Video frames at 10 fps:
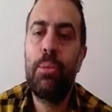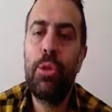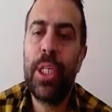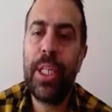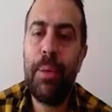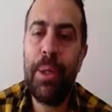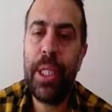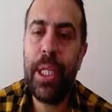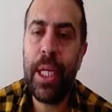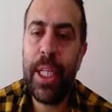Bunca
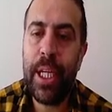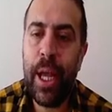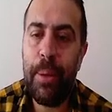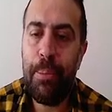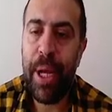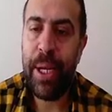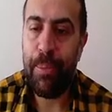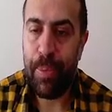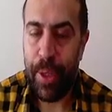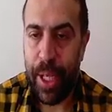zahmet yıllar çeken benim